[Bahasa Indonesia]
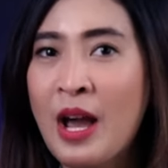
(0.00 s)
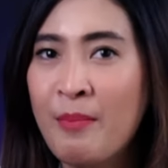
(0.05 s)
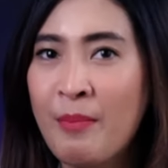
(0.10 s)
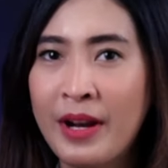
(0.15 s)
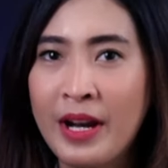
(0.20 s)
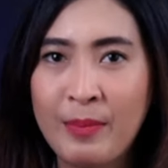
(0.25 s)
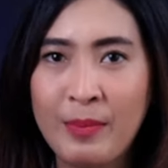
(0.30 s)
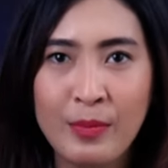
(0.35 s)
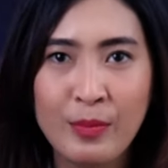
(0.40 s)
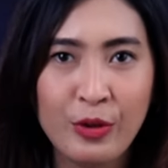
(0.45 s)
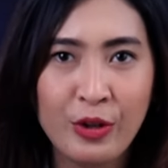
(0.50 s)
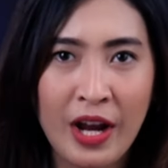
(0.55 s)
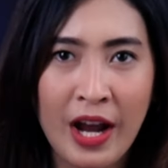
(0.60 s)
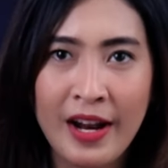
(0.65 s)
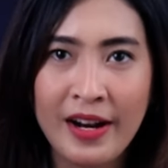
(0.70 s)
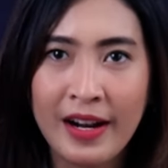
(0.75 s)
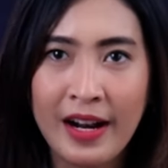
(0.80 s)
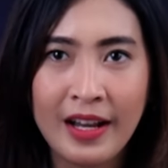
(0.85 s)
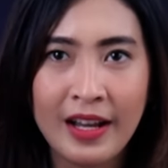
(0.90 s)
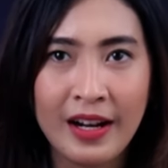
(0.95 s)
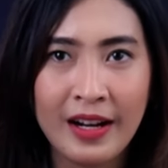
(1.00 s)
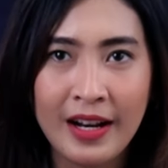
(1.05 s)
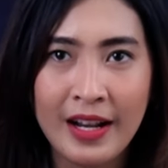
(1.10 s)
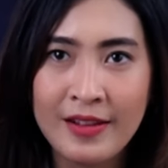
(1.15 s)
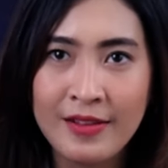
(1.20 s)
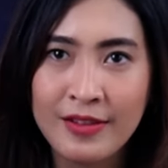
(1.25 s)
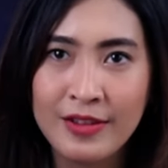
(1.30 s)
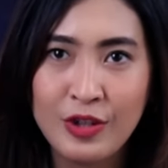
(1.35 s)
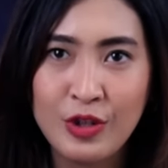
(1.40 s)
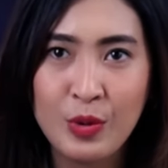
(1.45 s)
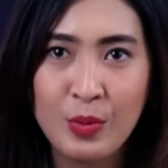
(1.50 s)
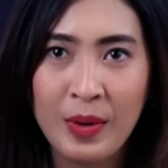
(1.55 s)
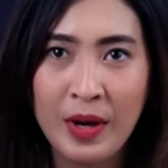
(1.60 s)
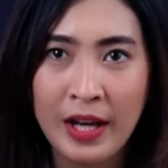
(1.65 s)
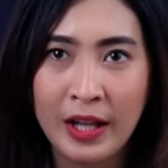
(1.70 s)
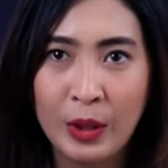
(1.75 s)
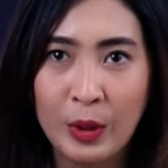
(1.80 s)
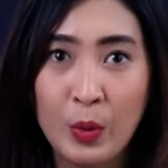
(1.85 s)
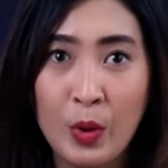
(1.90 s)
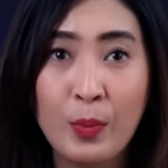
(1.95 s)
Pada pembukaan Rakernas
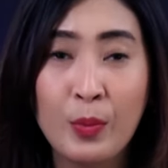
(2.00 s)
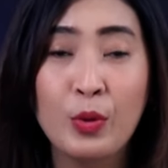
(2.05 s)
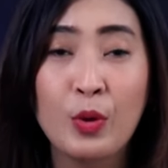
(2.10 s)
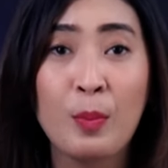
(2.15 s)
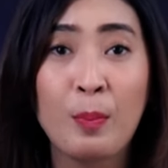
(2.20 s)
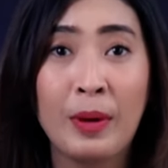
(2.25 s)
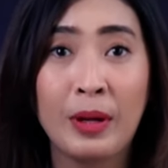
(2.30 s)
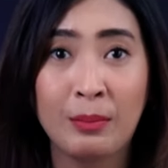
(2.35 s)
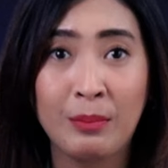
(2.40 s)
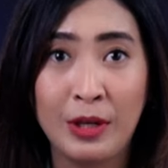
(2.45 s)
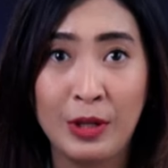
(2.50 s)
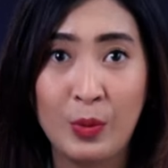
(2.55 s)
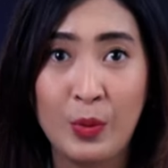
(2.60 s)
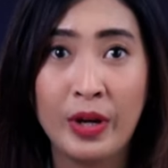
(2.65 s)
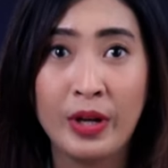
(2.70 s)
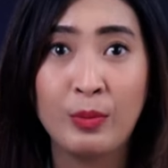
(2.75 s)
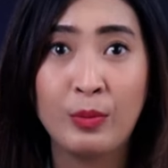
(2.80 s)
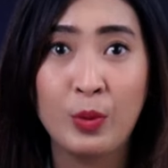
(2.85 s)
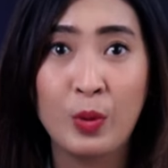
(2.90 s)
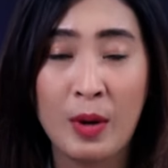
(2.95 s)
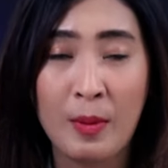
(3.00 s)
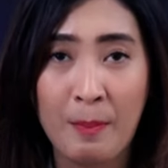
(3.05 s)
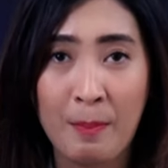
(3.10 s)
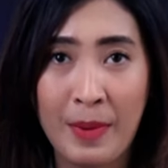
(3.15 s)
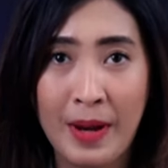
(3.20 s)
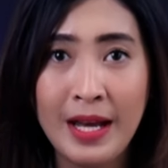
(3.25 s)
Jumat 24 Mei 2024,